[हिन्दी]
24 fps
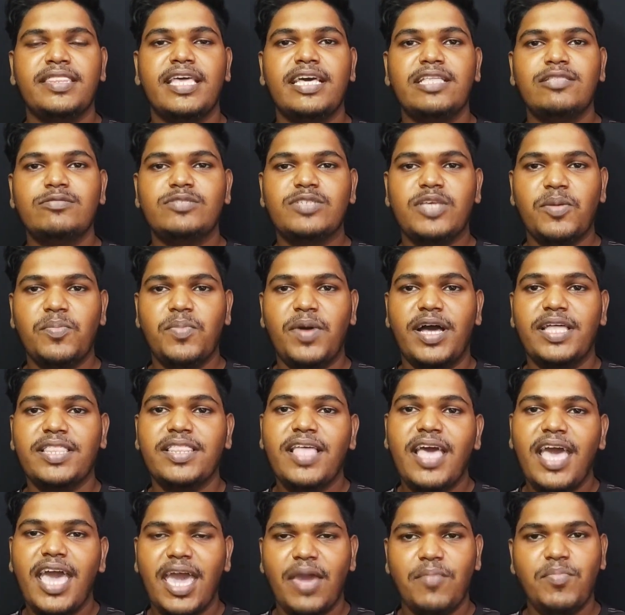देन उसके
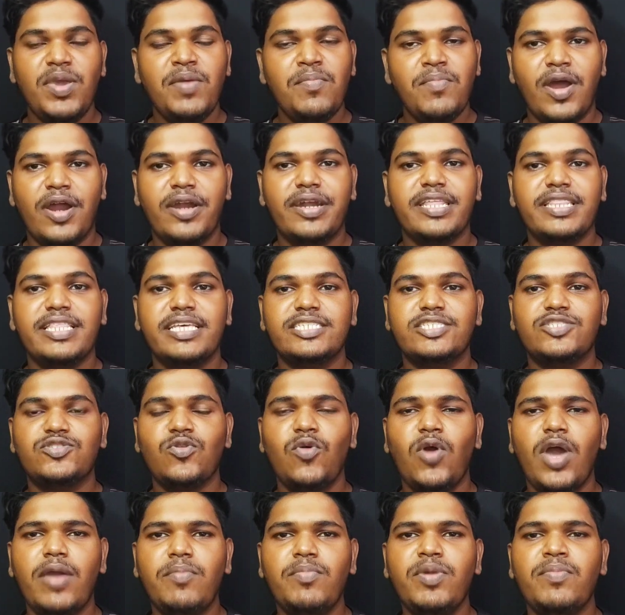बाद एमी मार्टिनेस
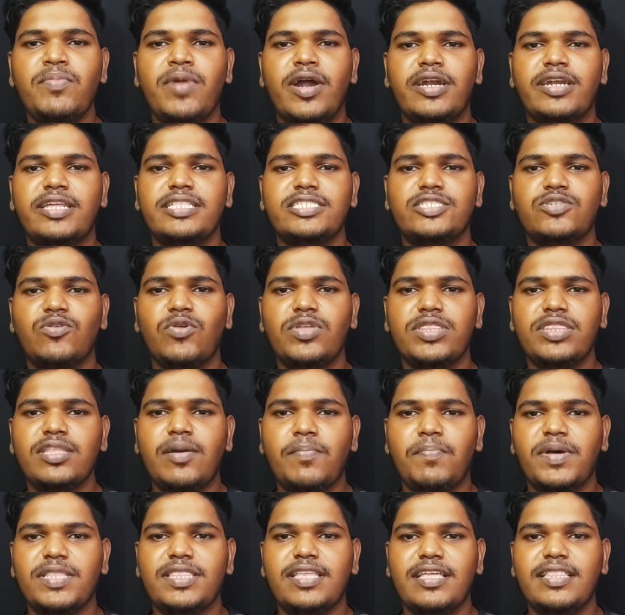तो एमी मार्टिनेस को
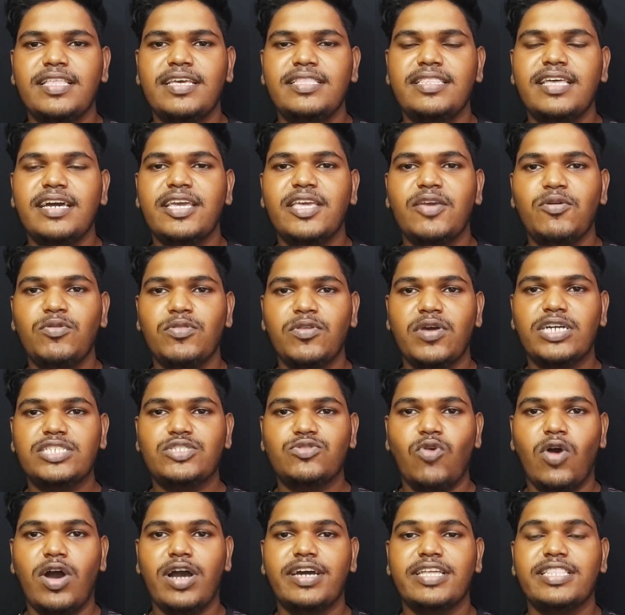इतना पता नहीं था कि उनका
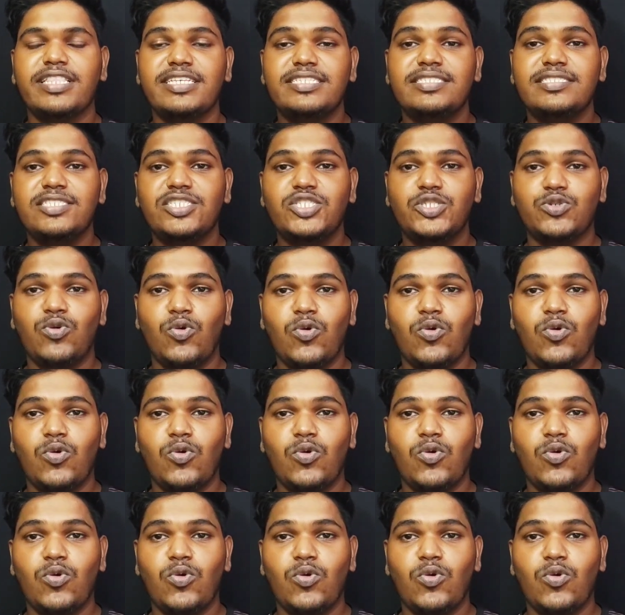स्वागत इस